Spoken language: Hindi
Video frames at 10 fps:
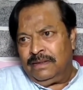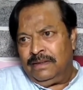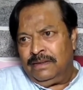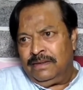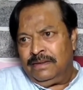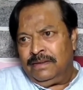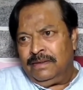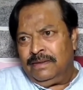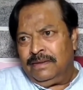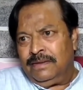तो पुलिस की
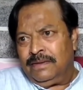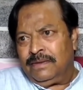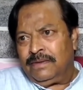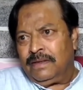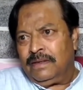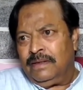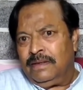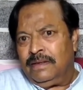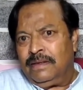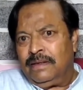नाकामी है उसमें
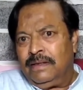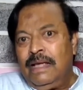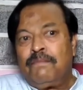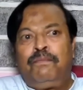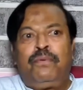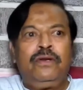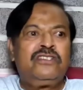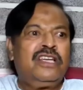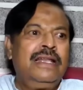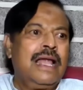नहीं
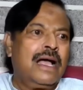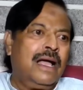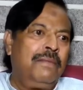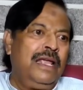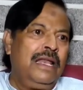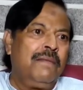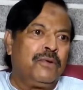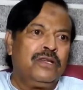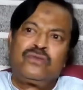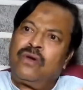पुलिस की नाकामी नहीं
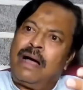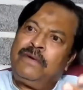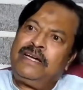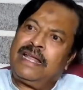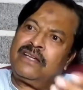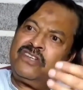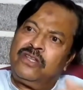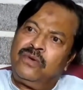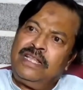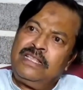पुलिस को आपने
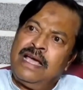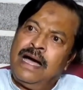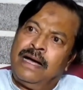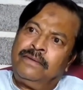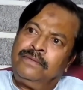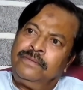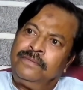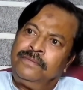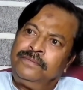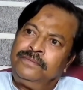डायरेक्शन क्यों नहीं दिया
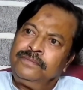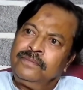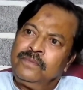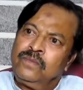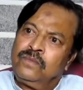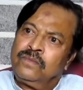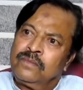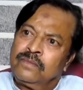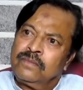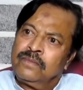पुलिस वो मोटर
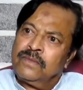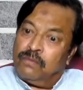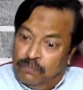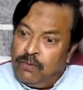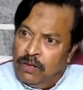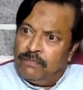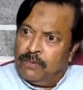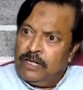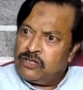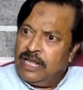ले सकती थी डायरेक्शन
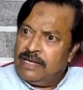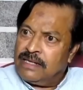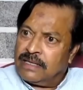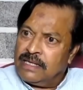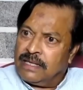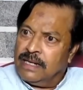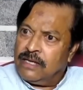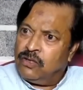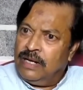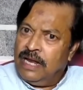पुलिस ले सकती थी
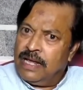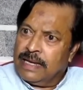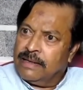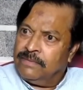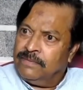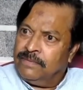ना क्यों नहीं ली